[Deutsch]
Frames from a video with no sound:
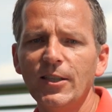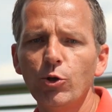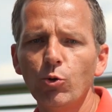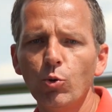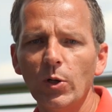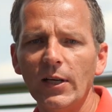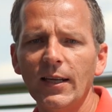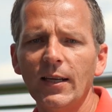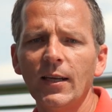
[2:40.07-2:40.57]

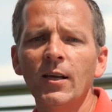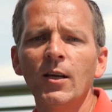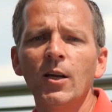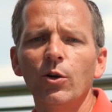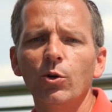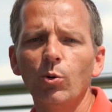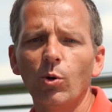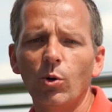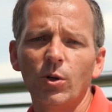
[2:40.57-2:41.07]
Juli
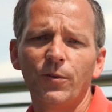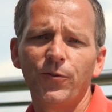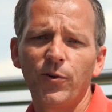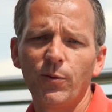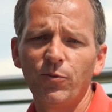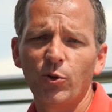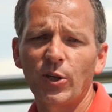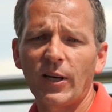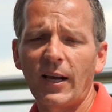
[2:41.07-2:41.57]
nur rund
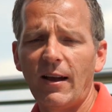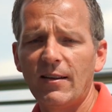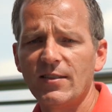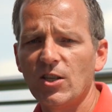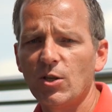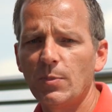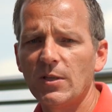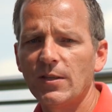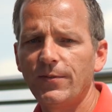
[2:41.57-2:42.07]

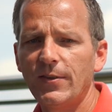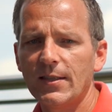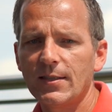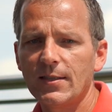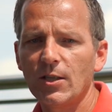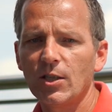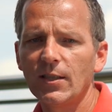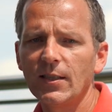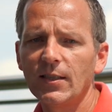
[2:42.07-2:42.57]
35 bis
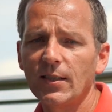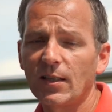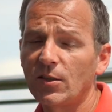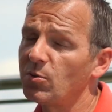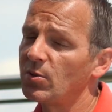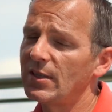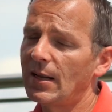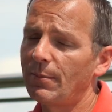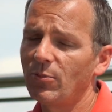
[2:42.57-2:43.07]
40 Liter
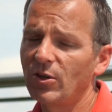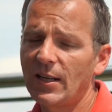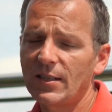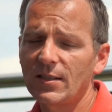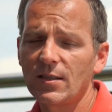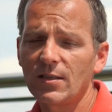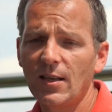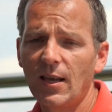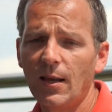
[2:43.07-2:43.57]
zusammen. Und
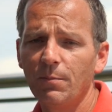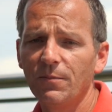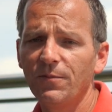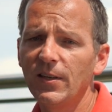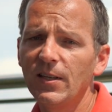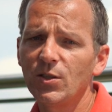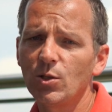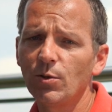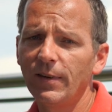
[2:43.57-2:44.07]
das ist eben
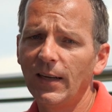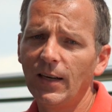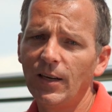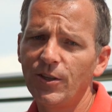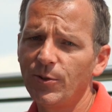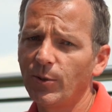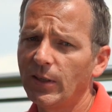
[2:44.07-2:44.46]
viel zu wenig.